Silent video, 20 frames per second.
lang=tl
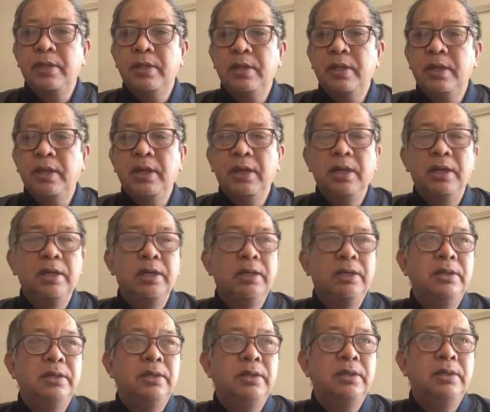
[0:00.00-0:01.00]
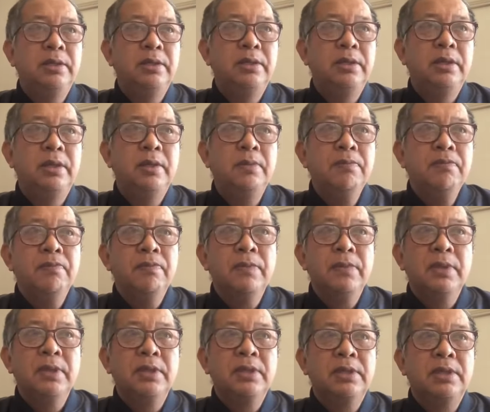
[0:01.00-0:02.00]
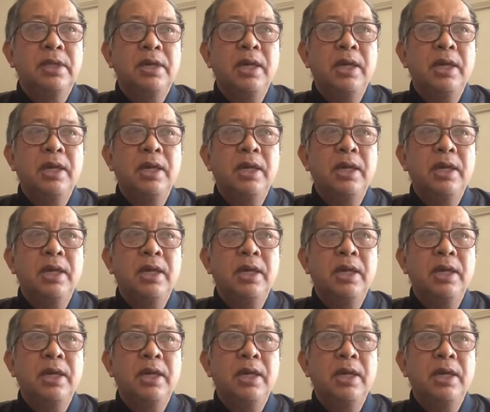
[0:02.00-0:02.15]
Uh, sa